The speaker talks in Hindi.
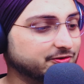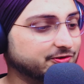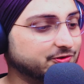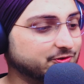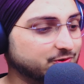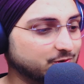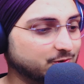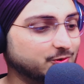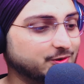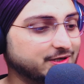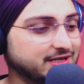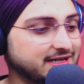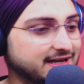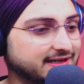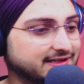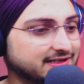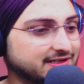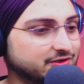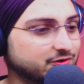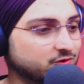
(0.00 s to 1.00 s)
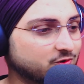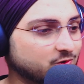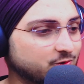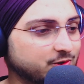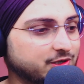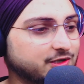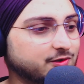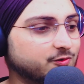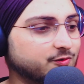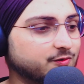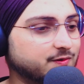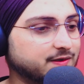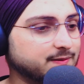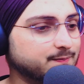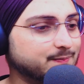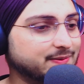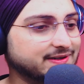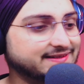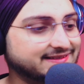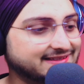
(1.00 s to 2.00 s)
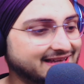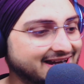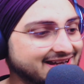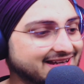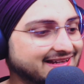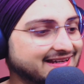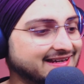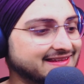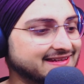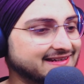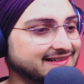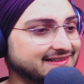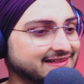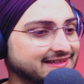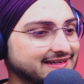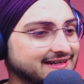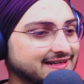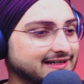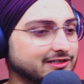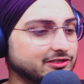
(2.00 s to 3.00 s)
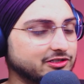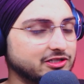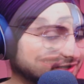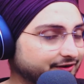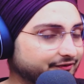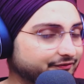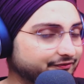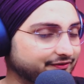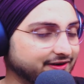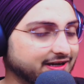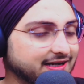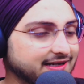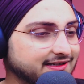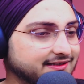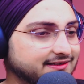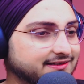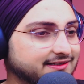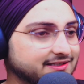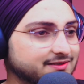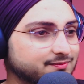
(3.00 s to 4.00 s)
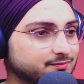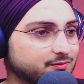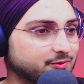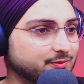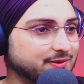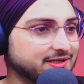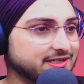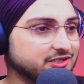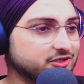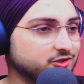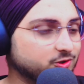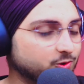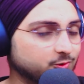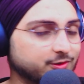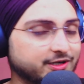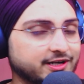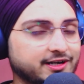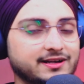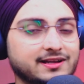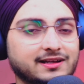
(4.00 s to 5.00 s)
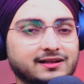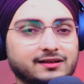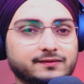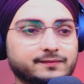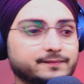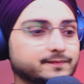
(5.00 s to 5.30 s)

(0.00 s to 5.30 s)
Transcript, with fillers: स्टोरी है ना स्टोरी को रिप्रेजेंट करने का तरीका है द वे दिस मूवी शूटेड ना